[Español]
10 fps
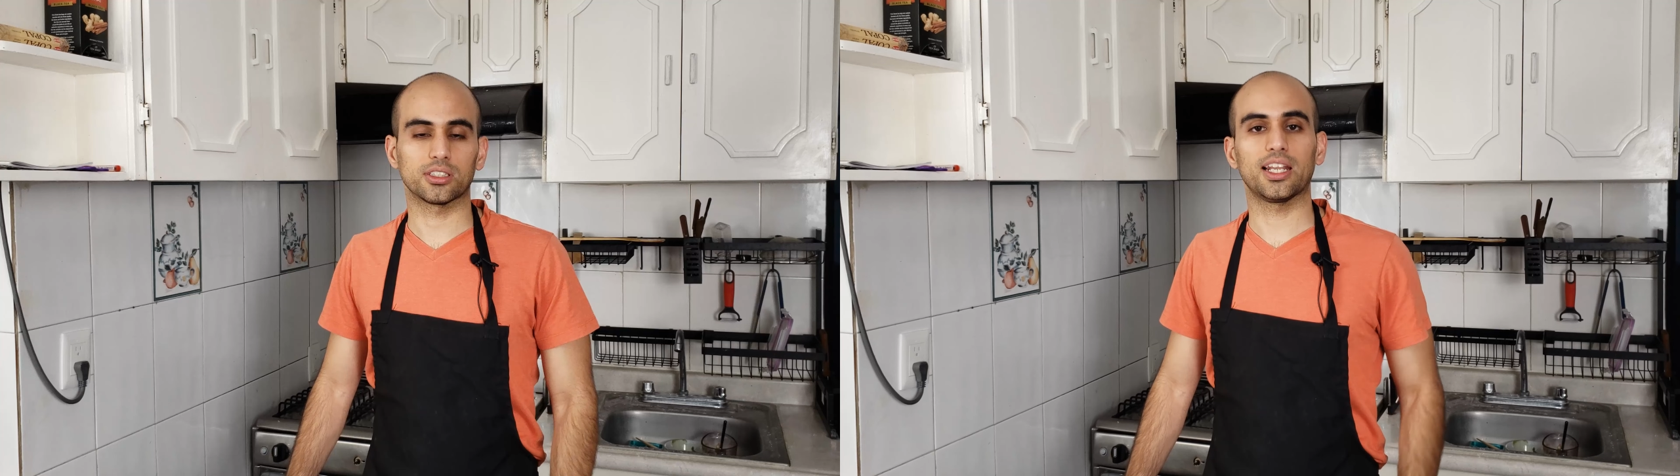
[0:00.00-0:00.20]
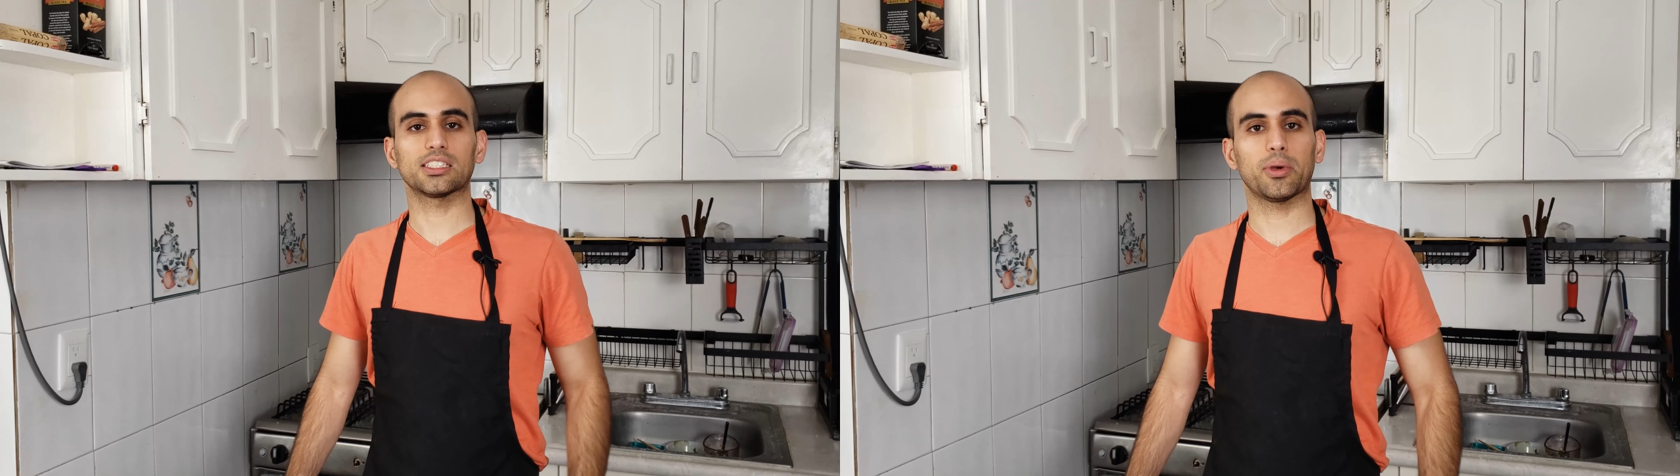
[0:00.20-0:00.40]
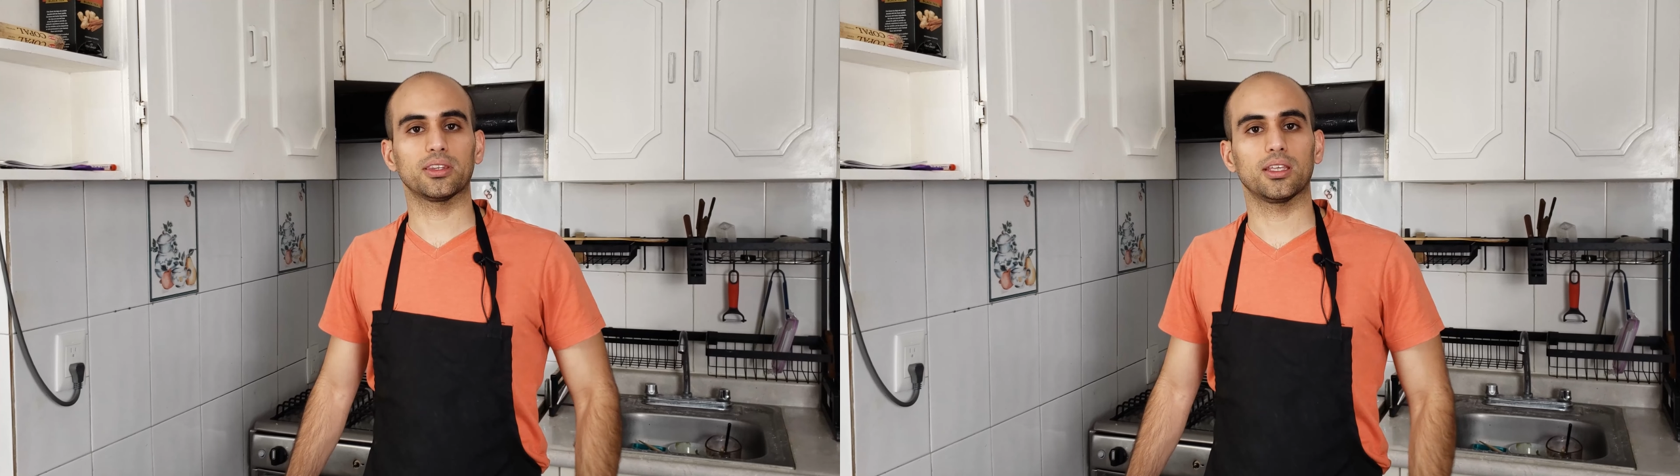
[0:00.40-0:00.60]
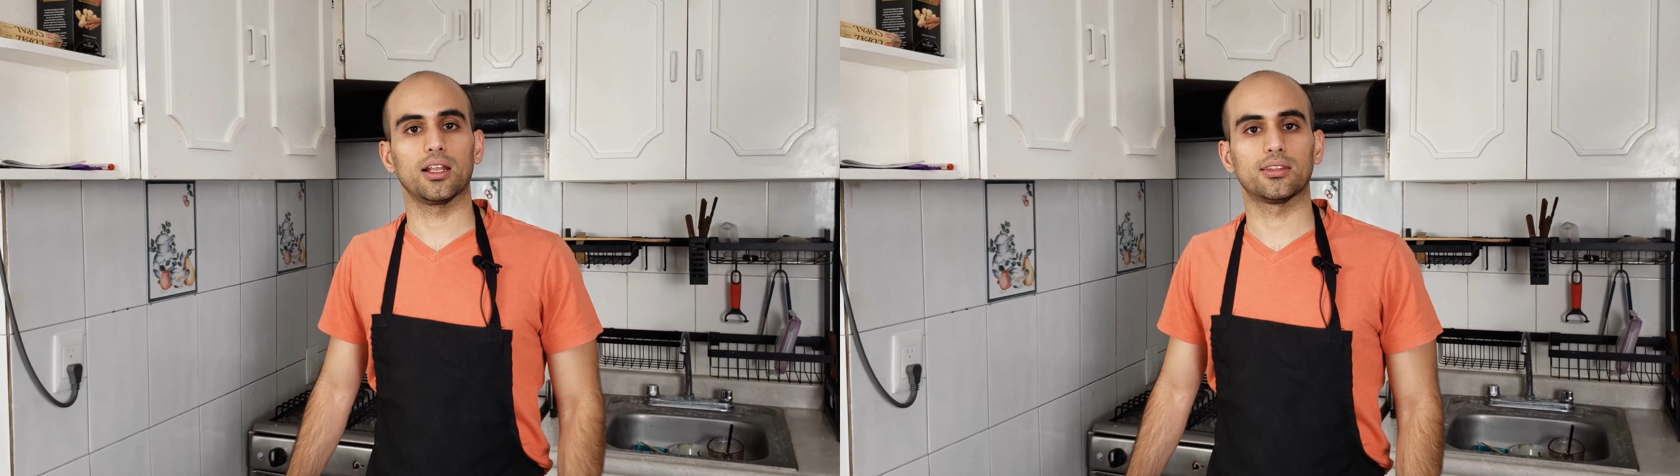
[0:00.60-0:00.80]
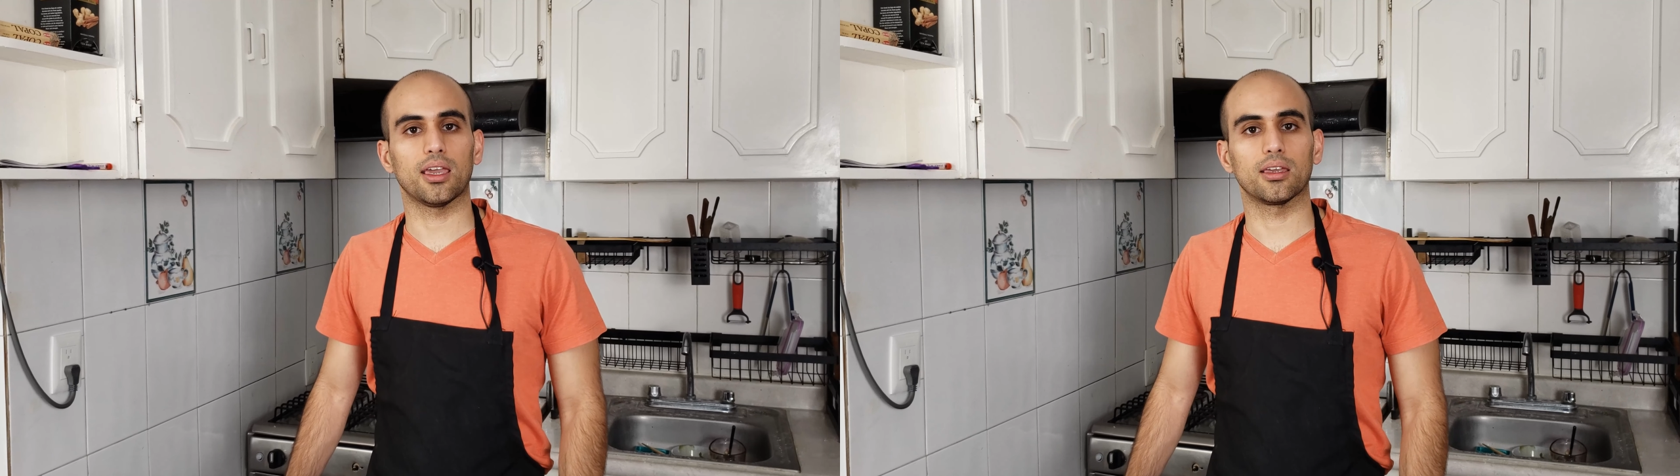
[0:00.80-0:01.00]
Si eres amante
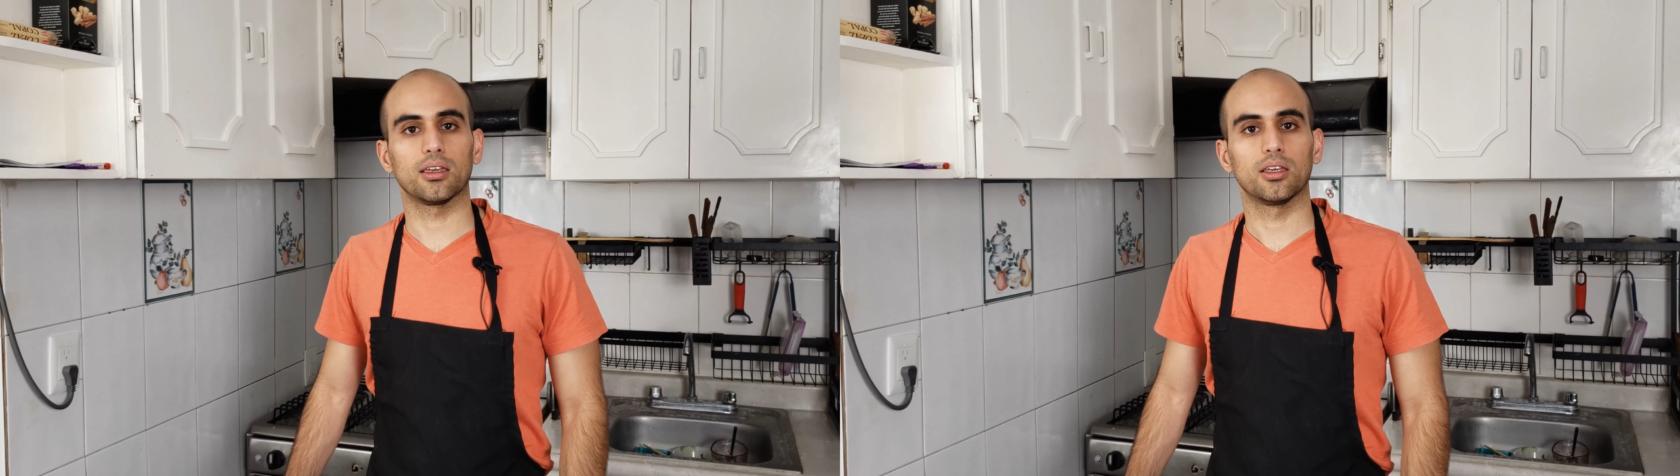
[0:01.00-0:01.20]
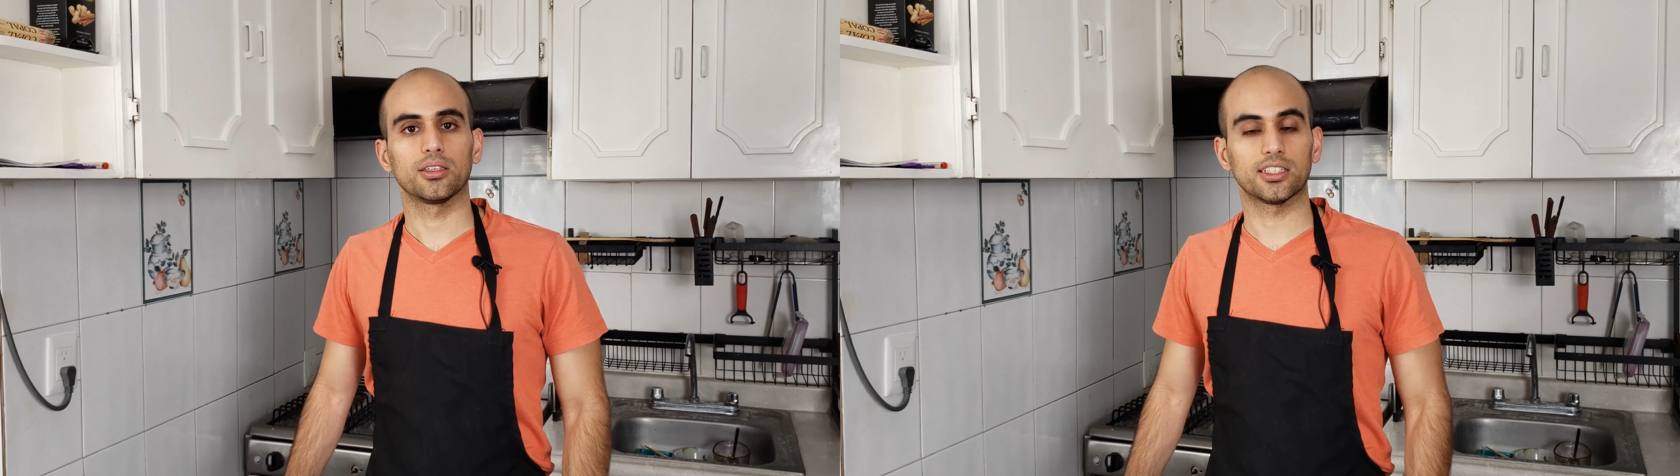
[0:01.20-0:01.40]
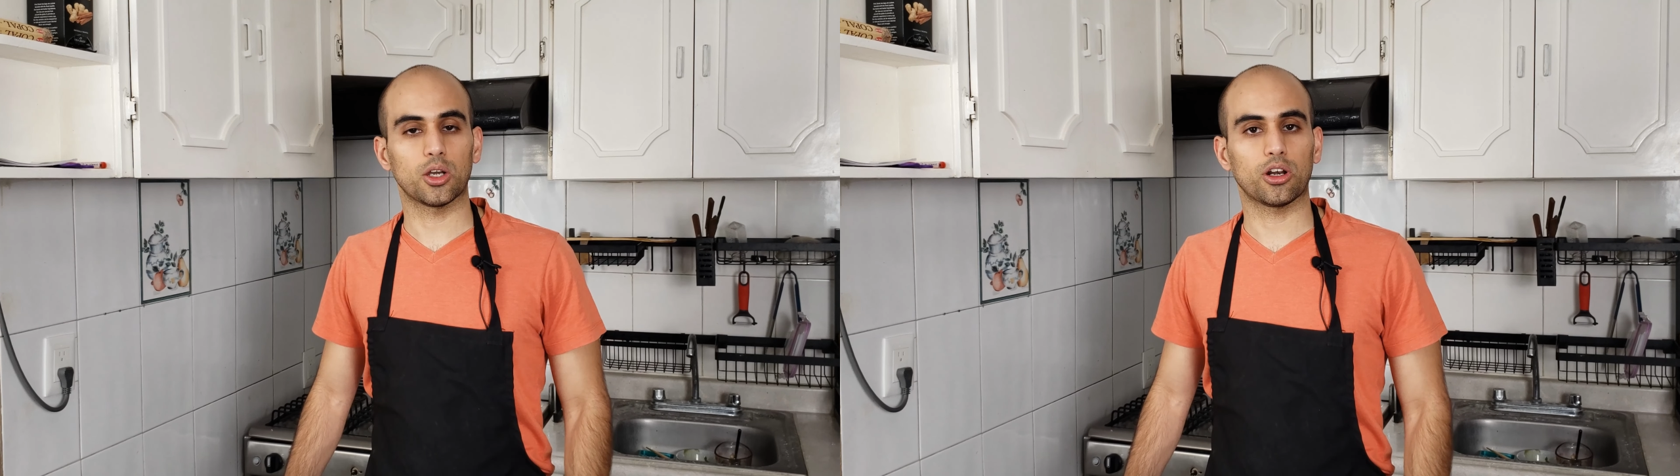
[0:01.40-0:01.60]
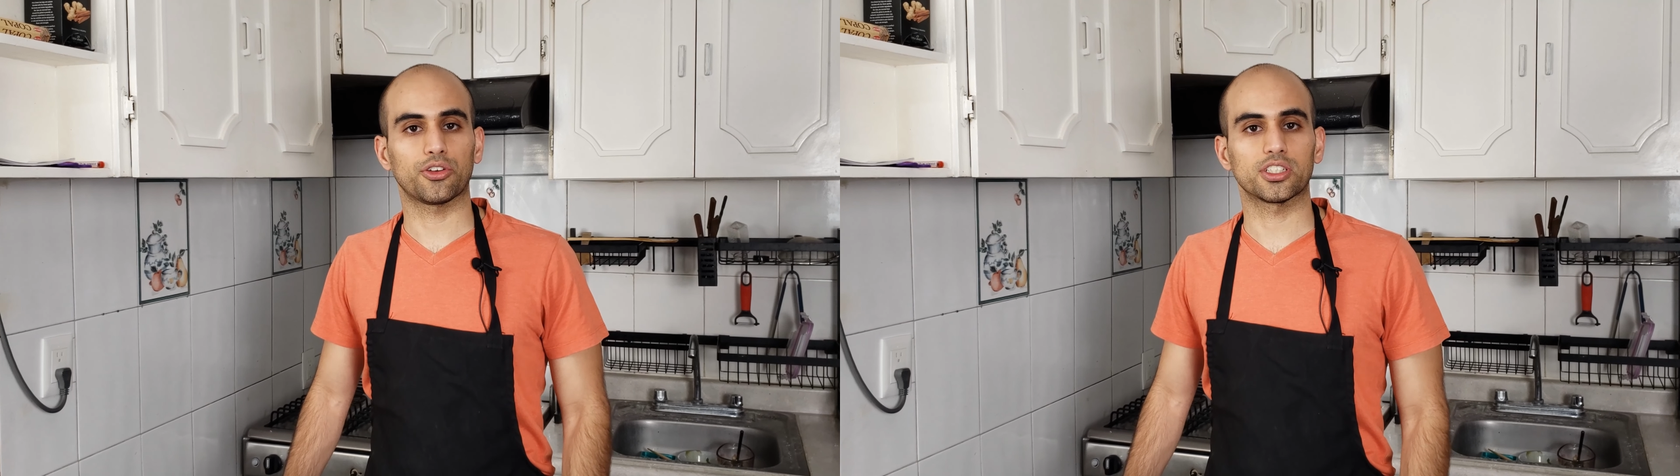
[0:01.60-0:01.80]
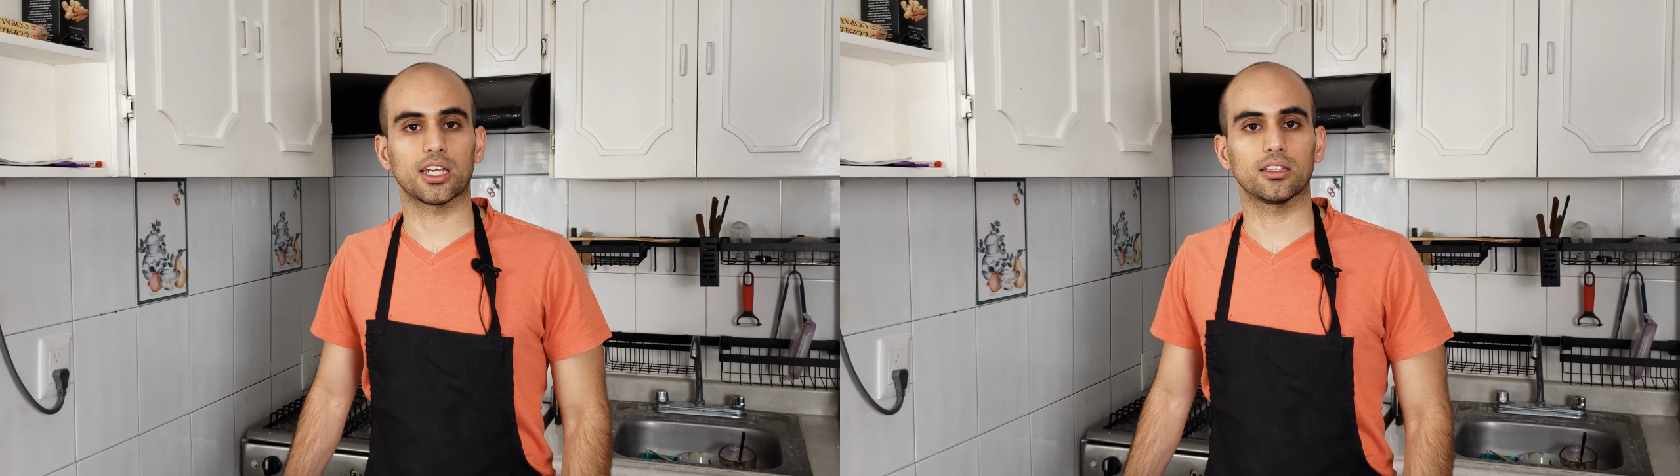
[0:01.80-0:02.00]
del té, quieres algo
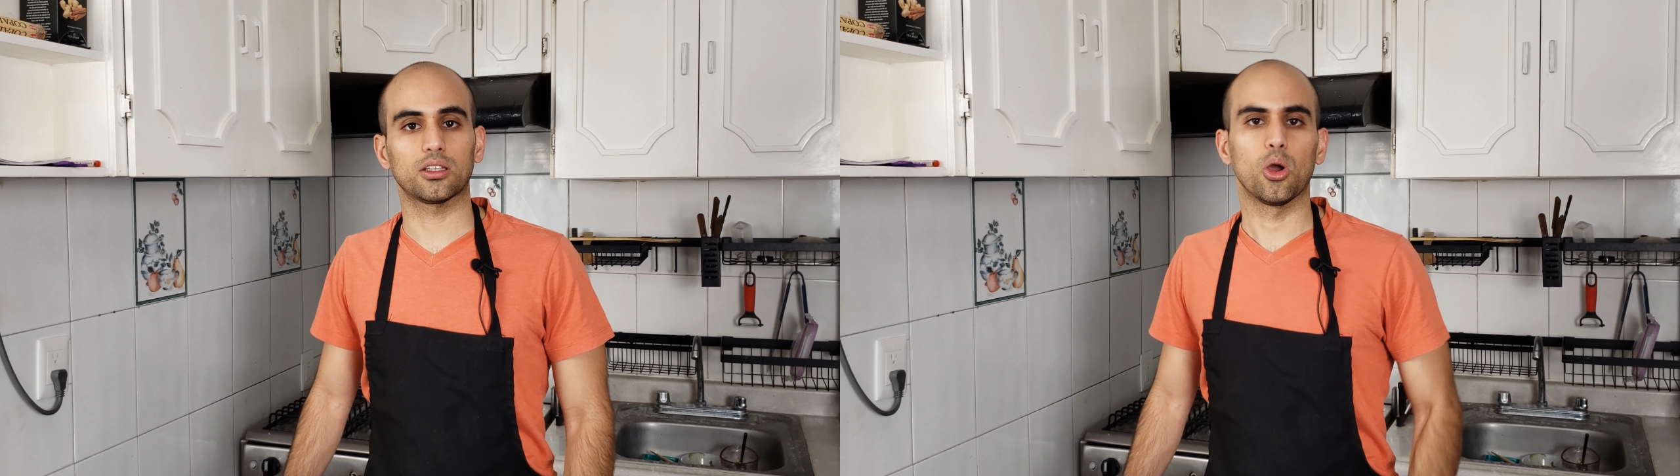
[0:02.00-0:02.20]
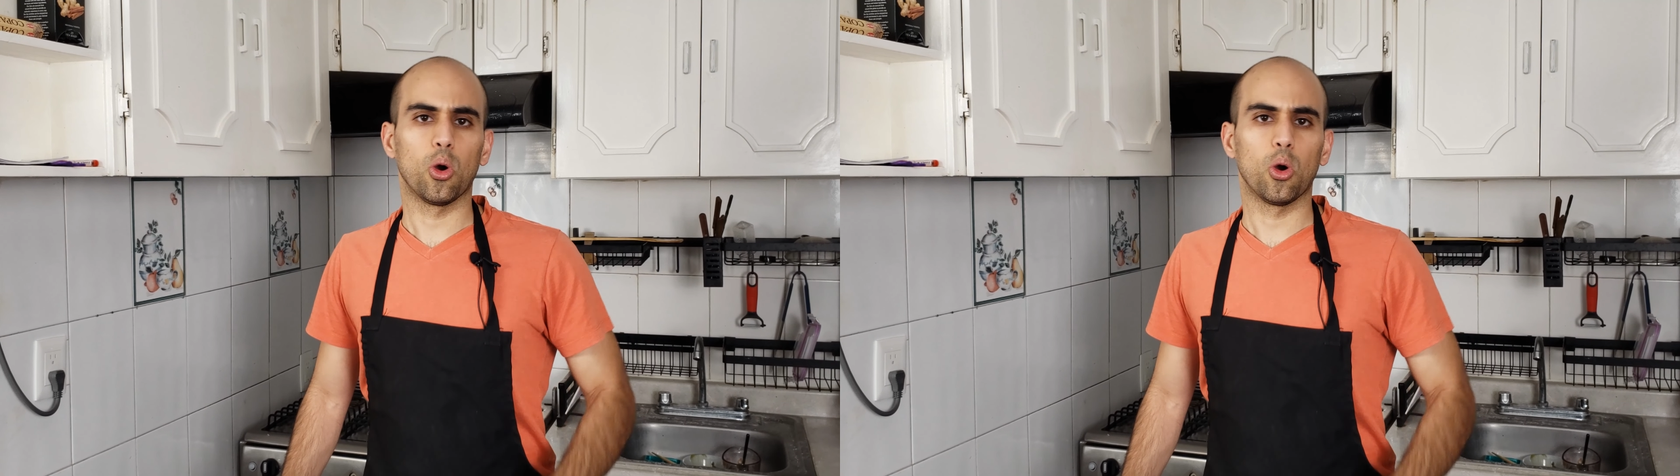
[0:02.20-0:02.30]
refrescante